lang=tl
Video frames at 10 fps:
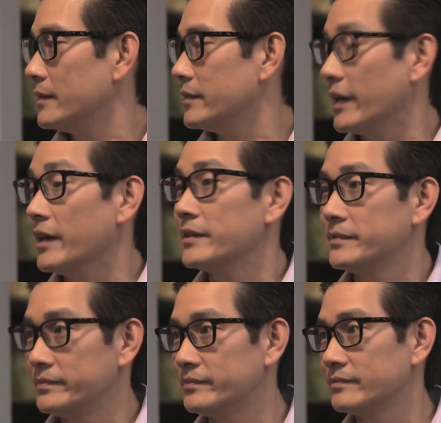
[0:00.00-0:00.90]
Sige,
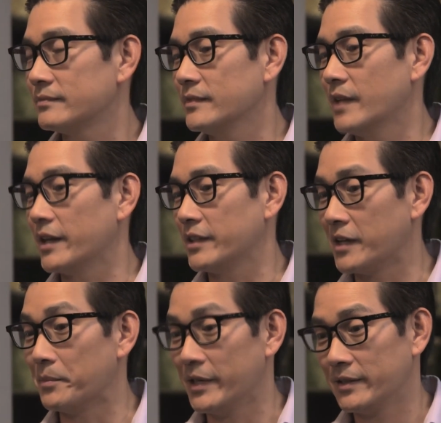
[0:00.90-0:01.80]

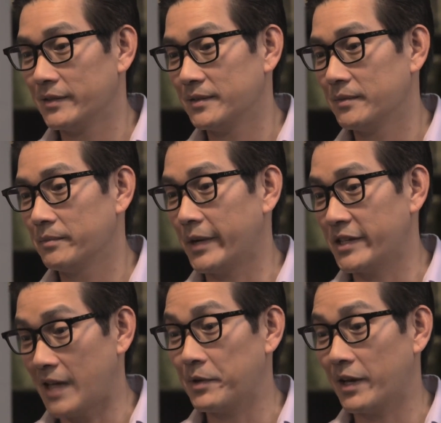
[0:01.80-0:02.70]
darating kami.
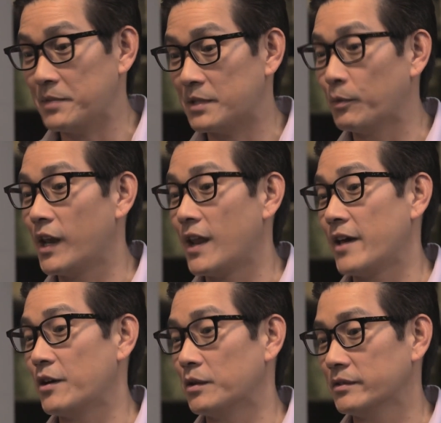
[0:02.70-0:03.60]
sabi kay Miss Bulalayo,